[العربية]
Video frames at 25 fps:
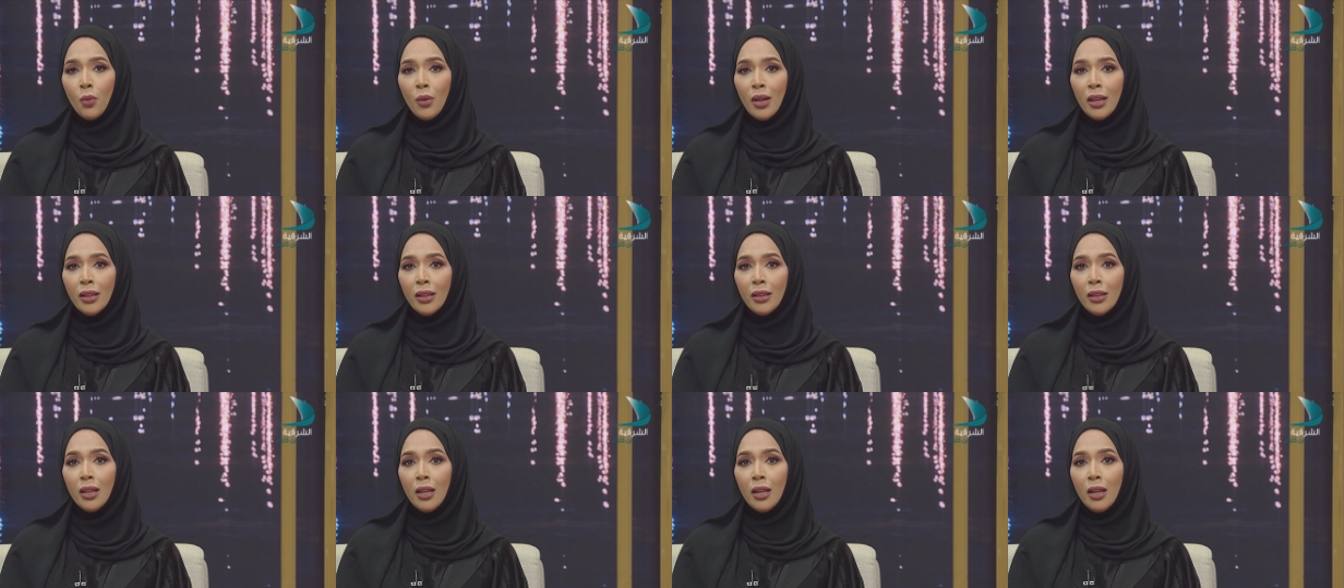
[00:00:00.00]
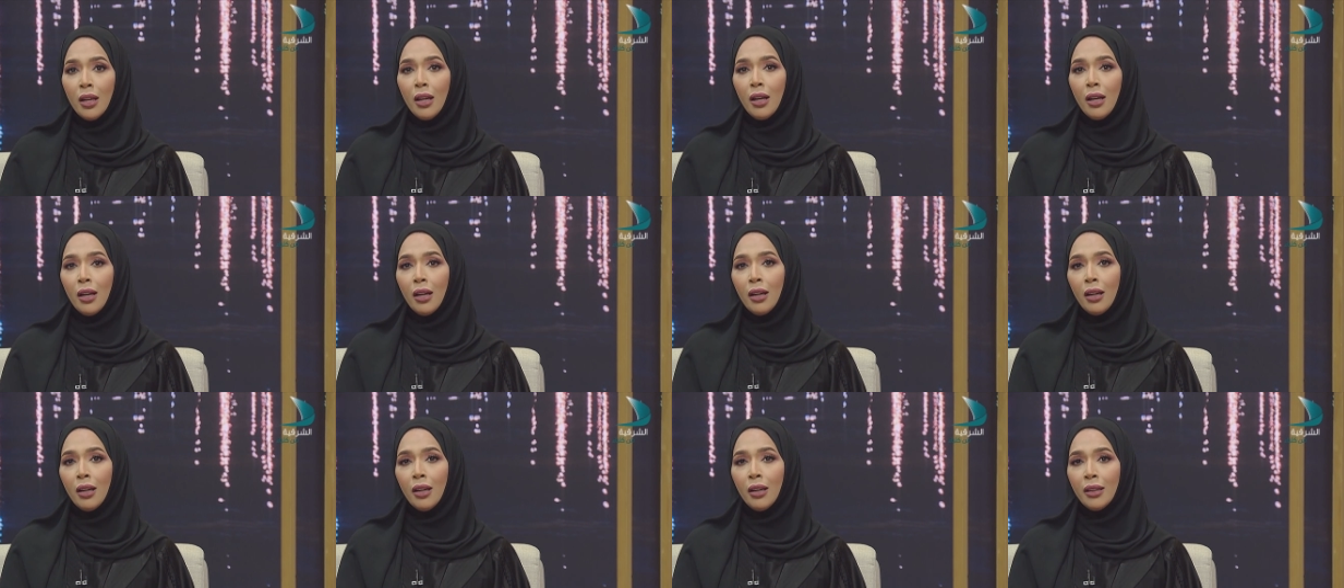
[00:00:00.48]
وأن
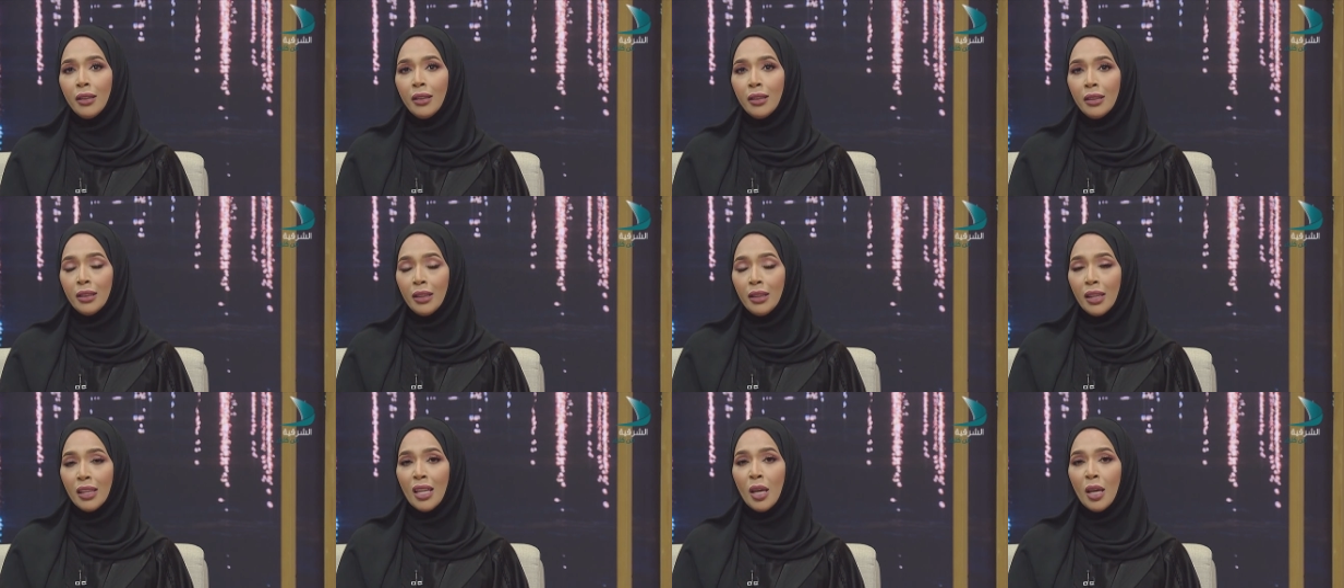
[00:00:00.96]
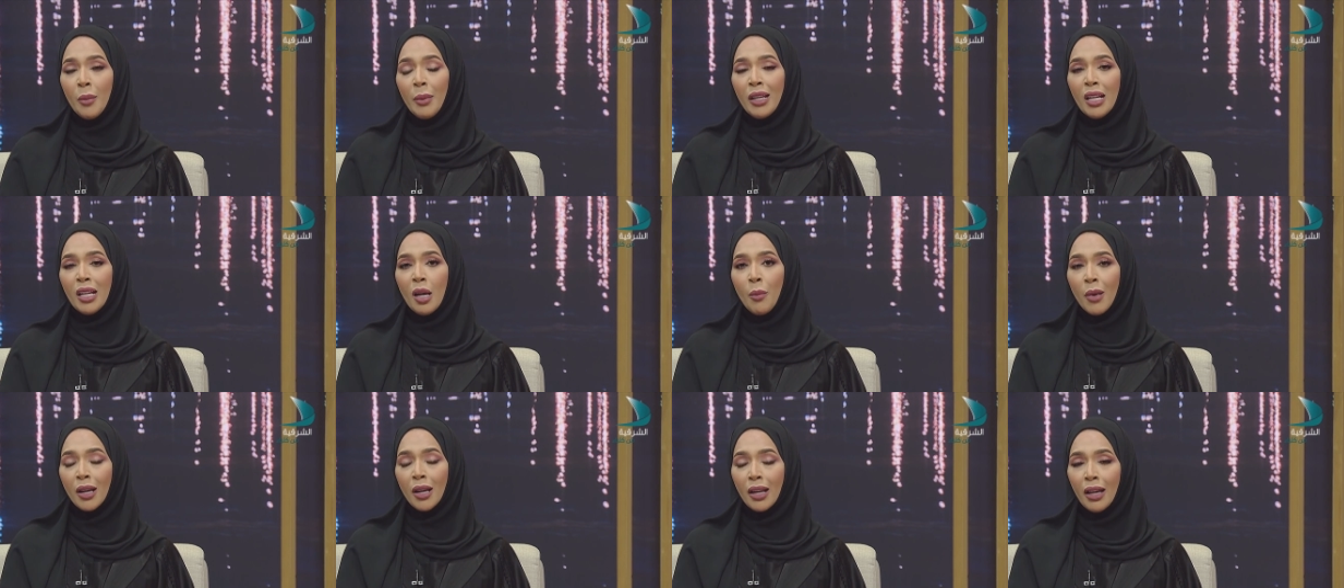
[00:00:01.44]
آه، يذهب
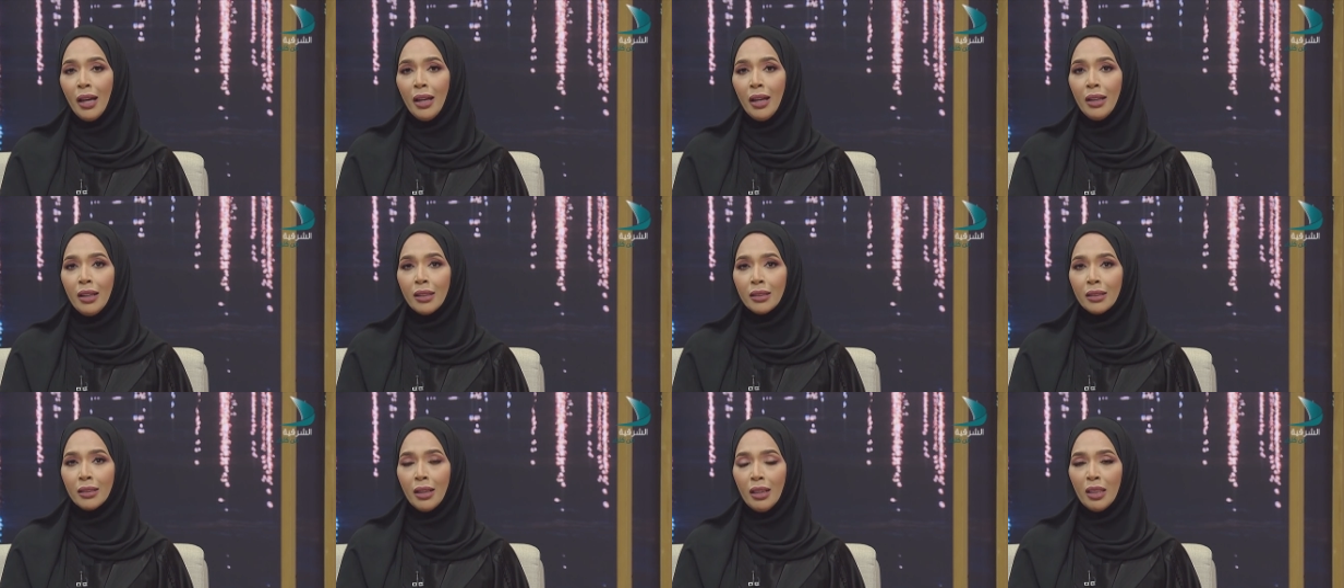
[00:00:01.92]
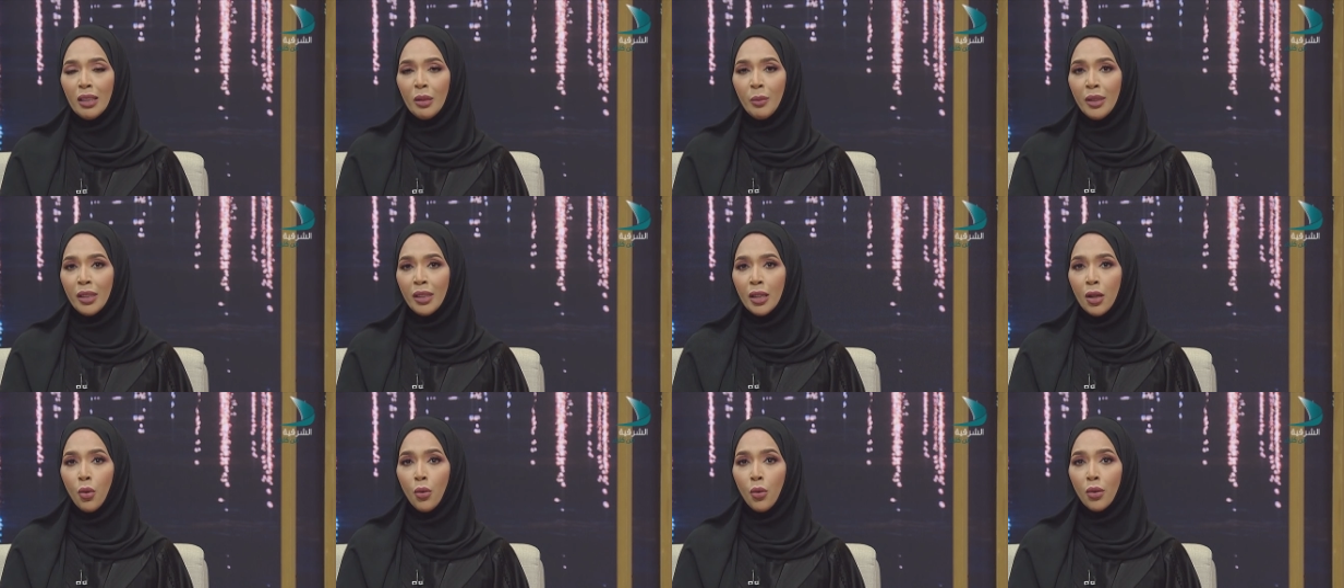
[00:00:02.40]
إلى مرحلة
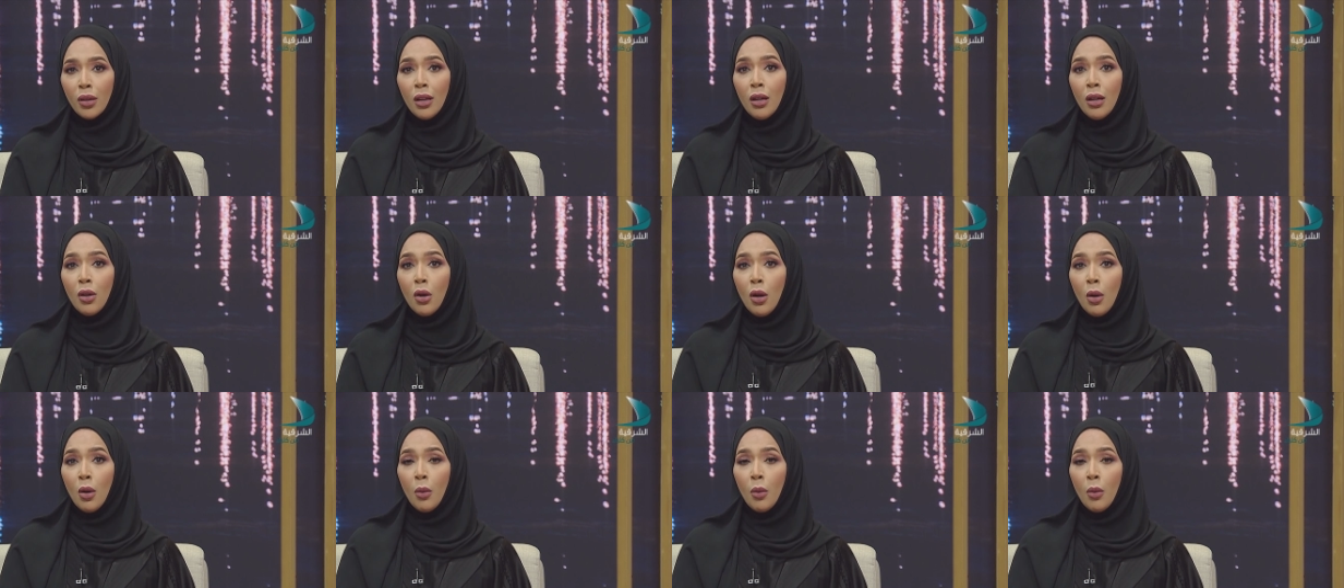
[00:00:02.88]
تعليمية أخرى